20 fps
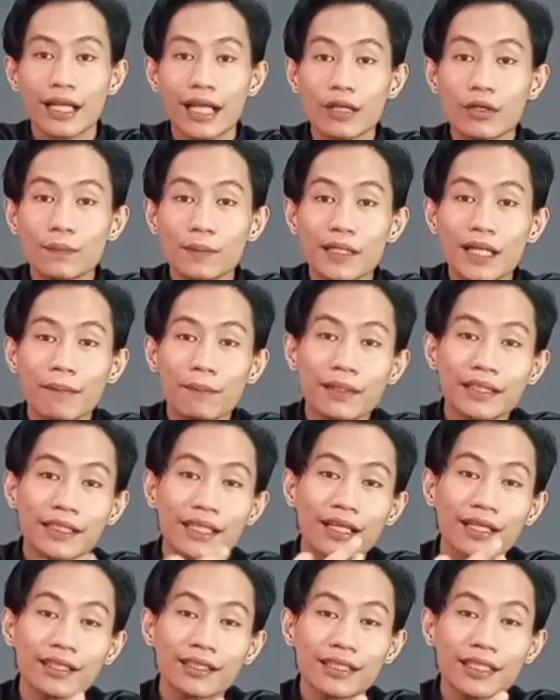Lalu pendapat
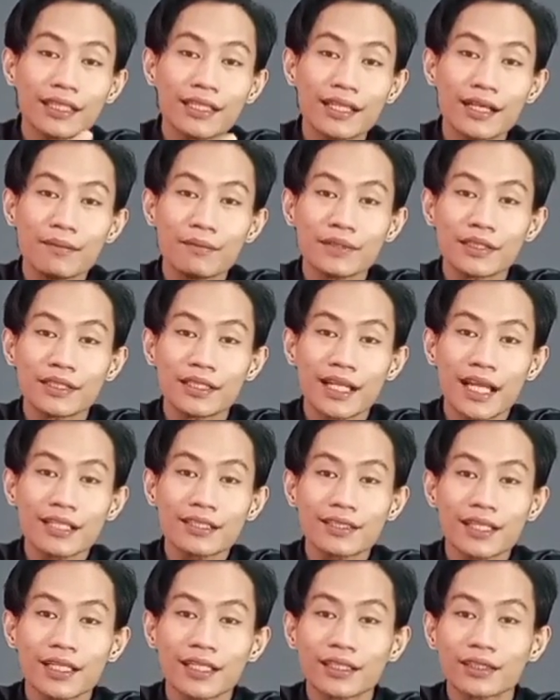yang ketiga
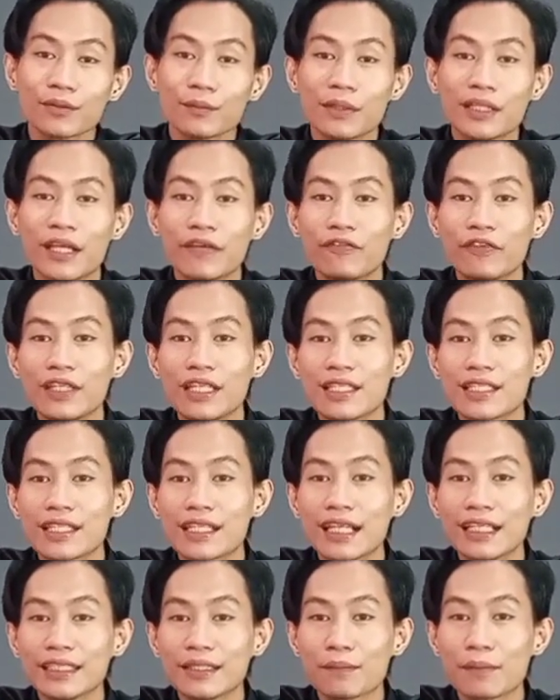menjelaskan atau
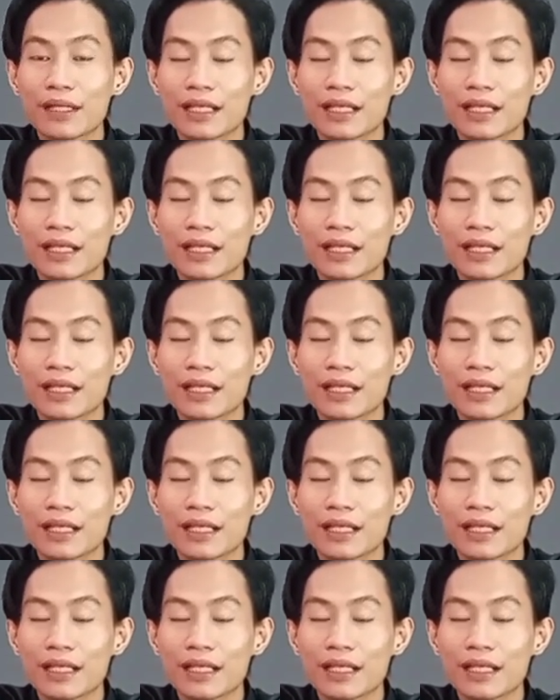mendefinisikannya